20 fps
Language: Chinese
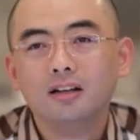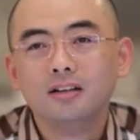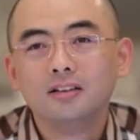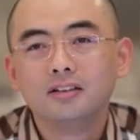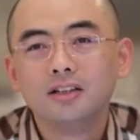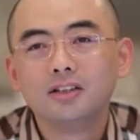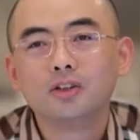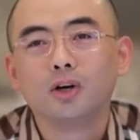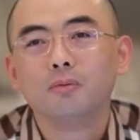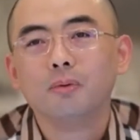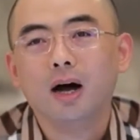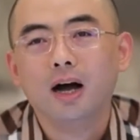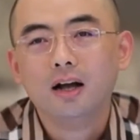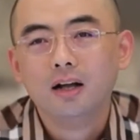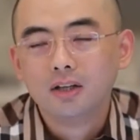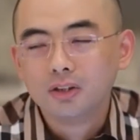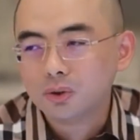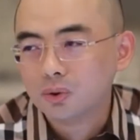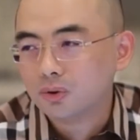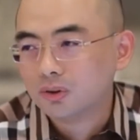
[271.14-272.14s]
你懂吗？
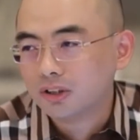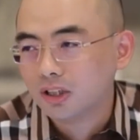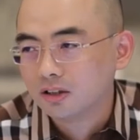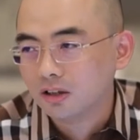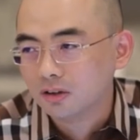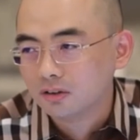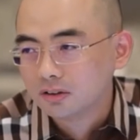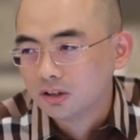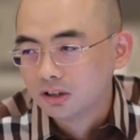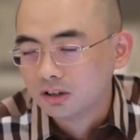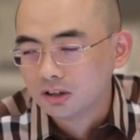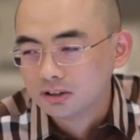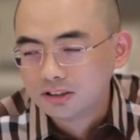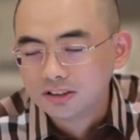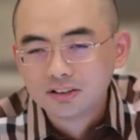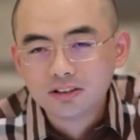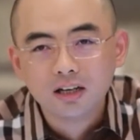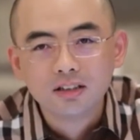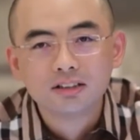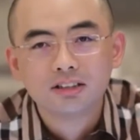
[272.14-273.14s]
就是这个这个《
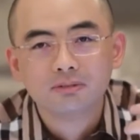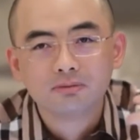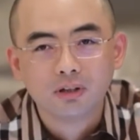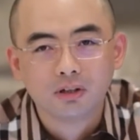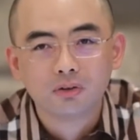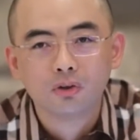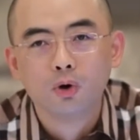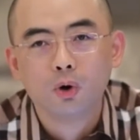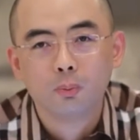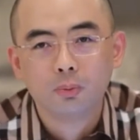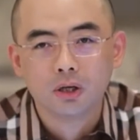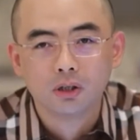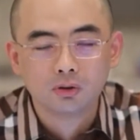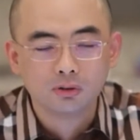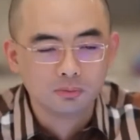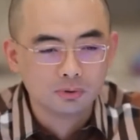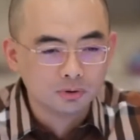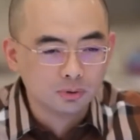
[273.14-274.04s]
金刚经》到最后不也说吗？